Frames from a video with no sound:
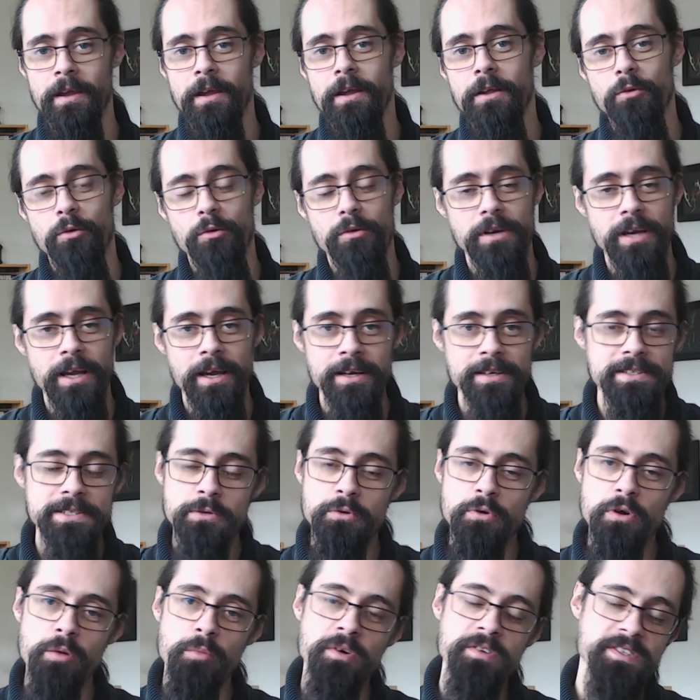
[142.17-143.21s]
Donc là, si on
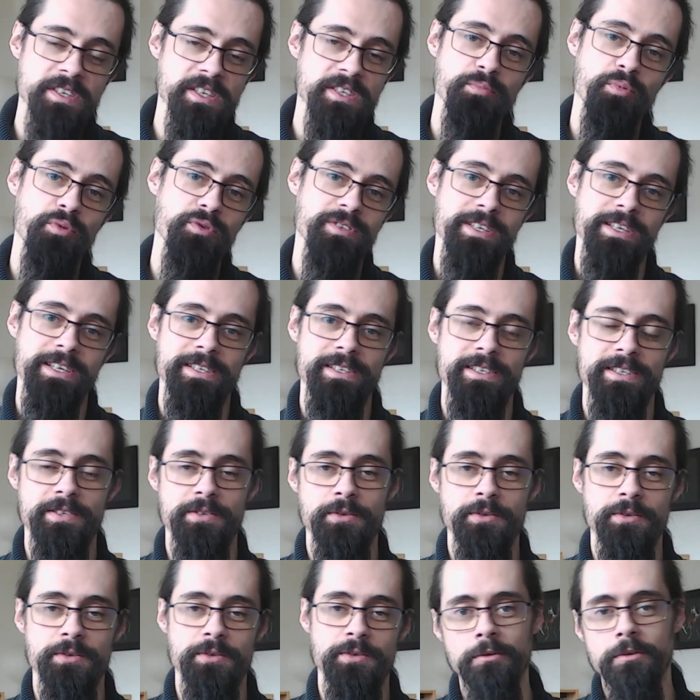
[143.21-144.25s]
commence à se poser les
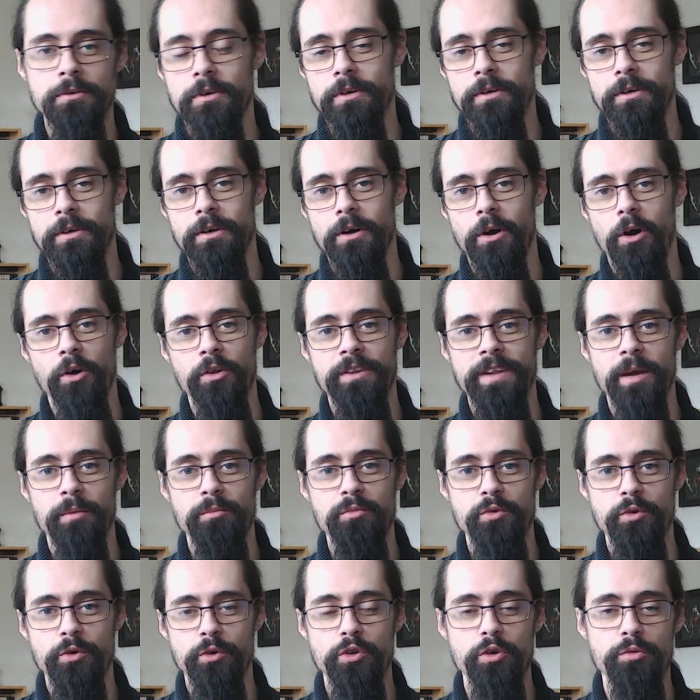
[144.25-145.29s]
questions euh, en termes
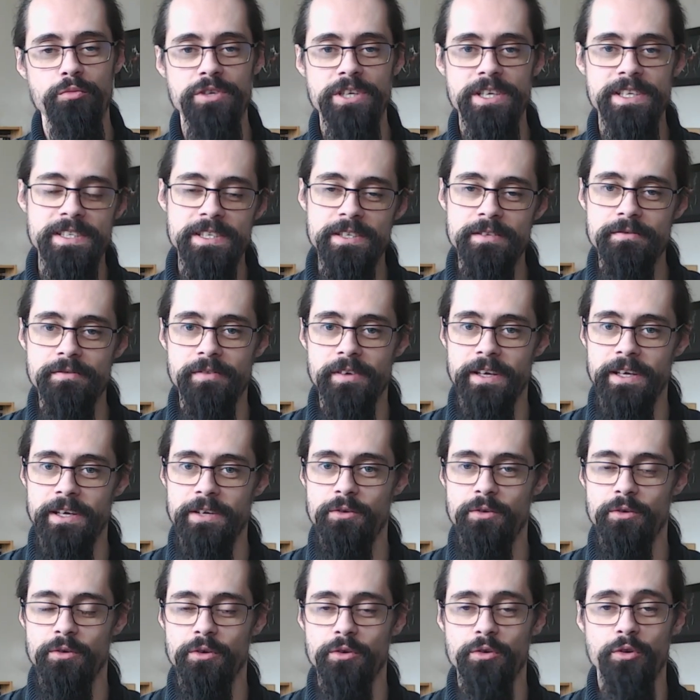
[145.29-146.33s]
d'objectifs et
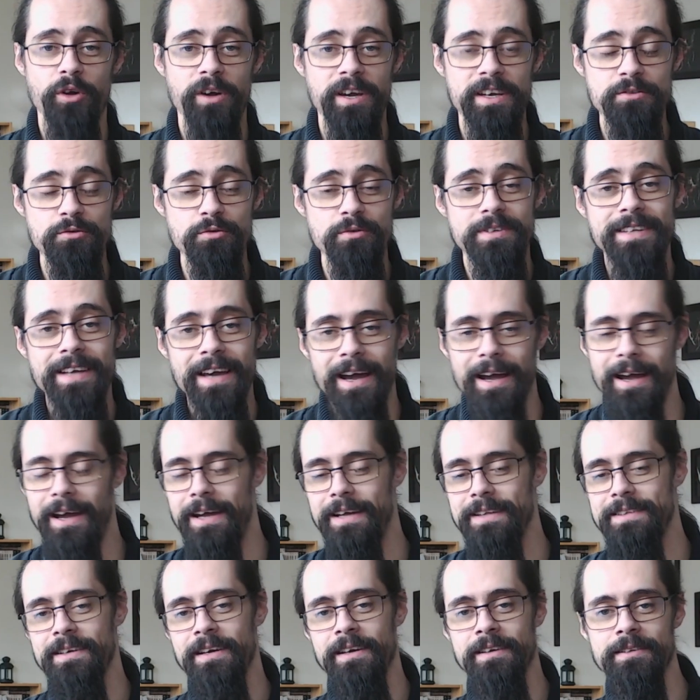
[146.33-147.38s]
de, résultats à
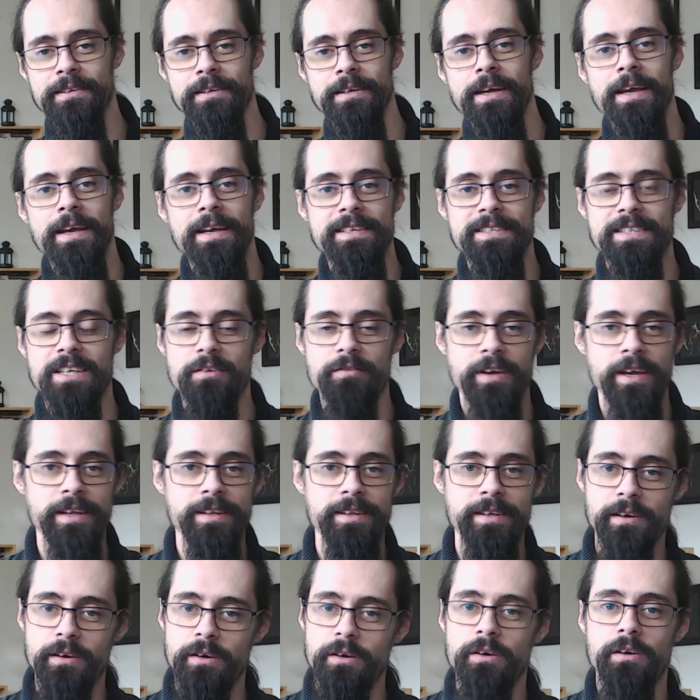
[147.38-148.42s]
atteindre, ça va
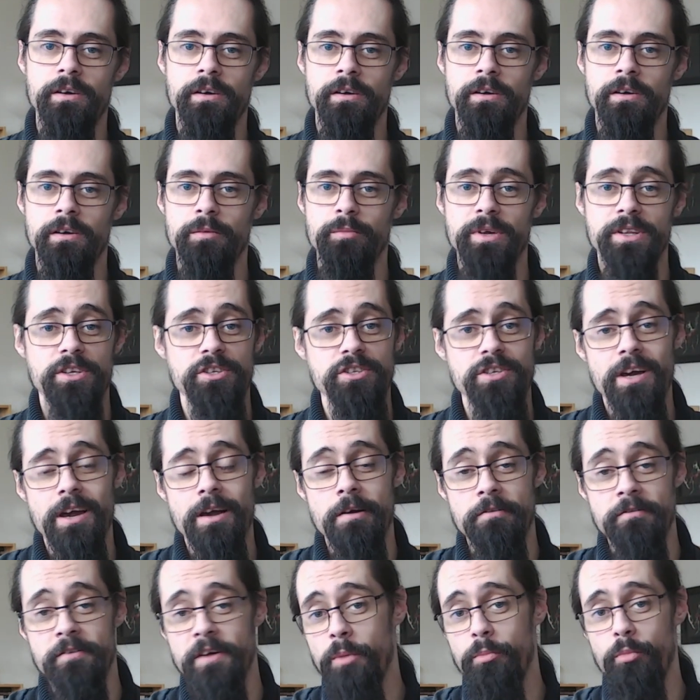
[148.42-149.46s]
être euh, bah, déjà
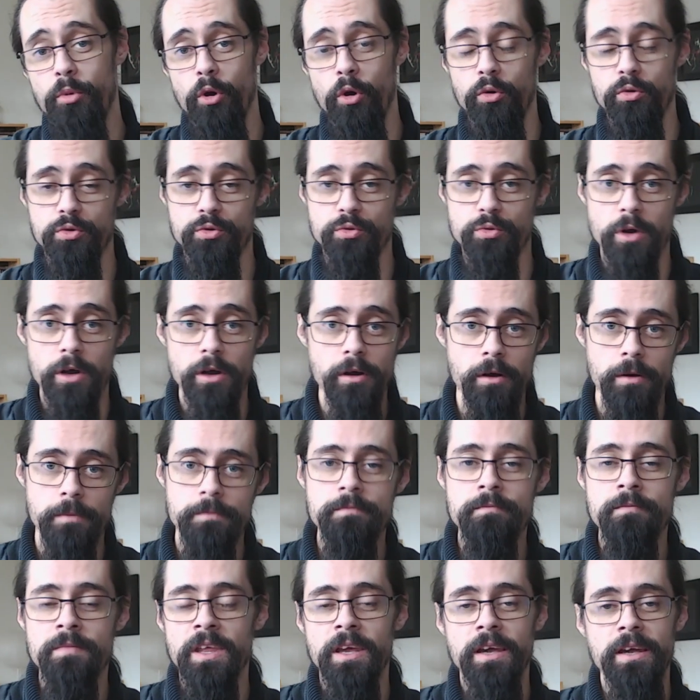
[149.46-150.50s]
faire peur aux joueurs
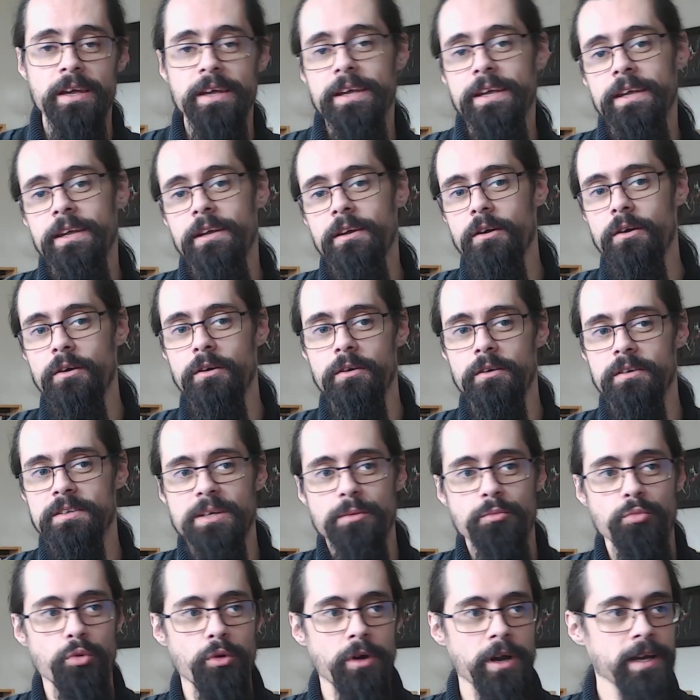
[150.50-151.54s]
et euh, ça
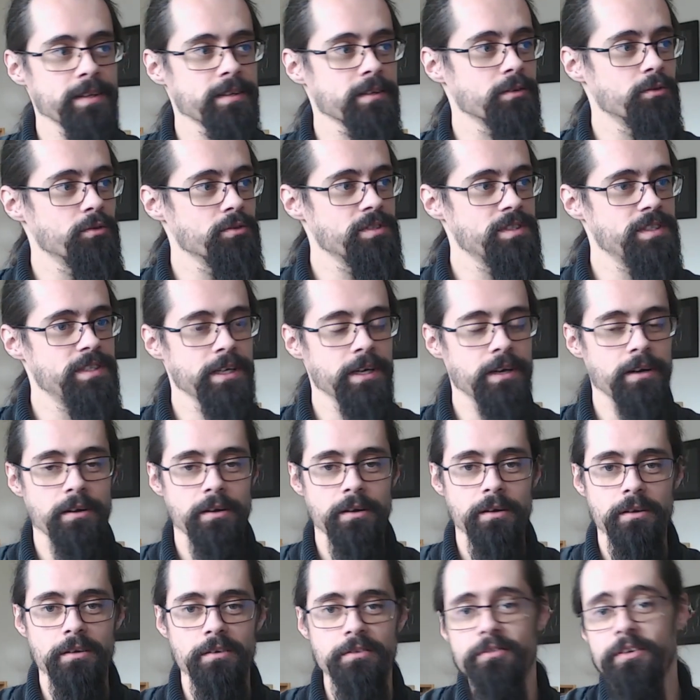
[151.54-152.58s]
pourrait être de se dire
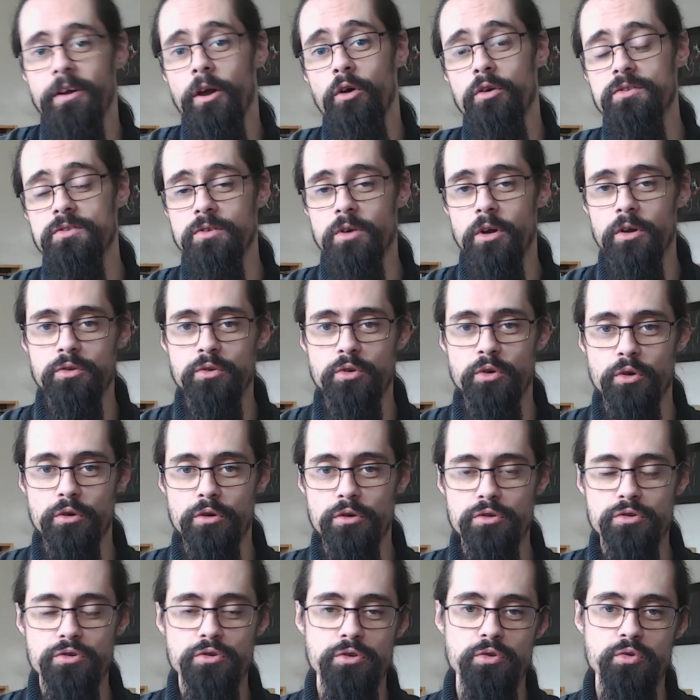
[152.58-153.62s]
faire en sorte que
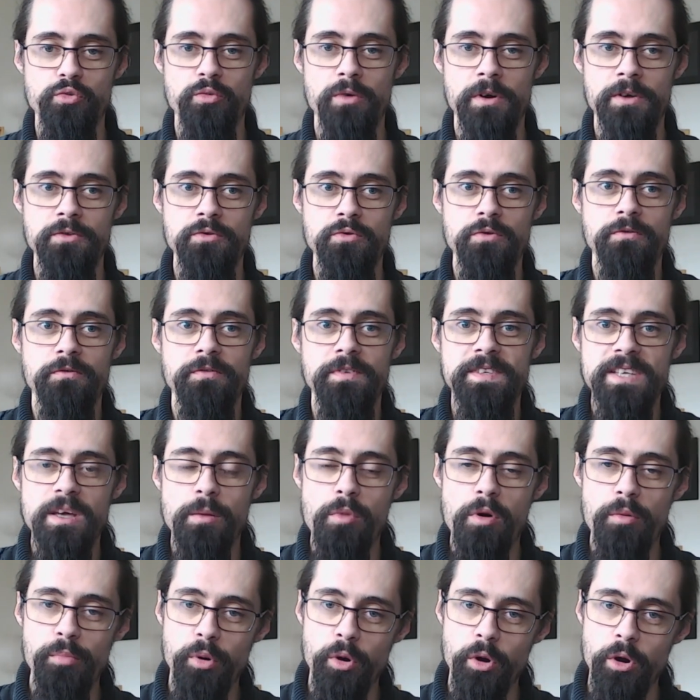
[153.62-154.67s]
le jeu soit
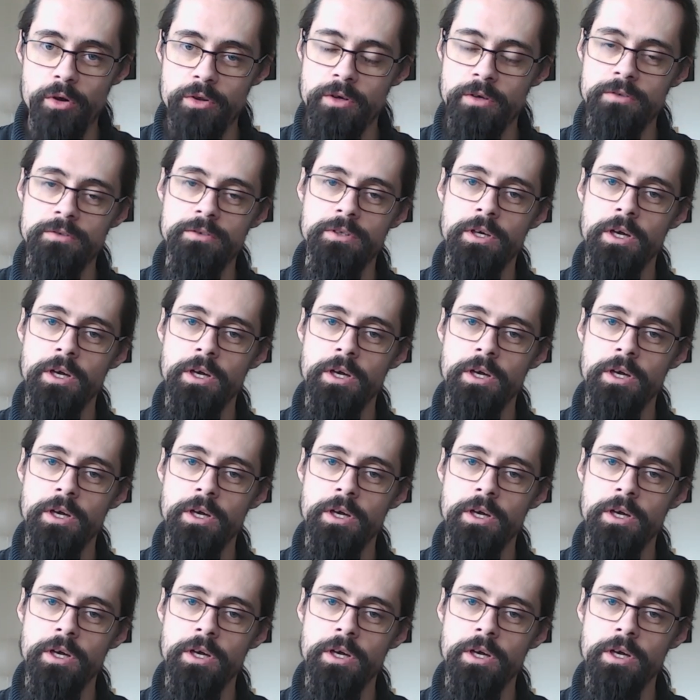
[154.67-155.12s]
suffisamment prenant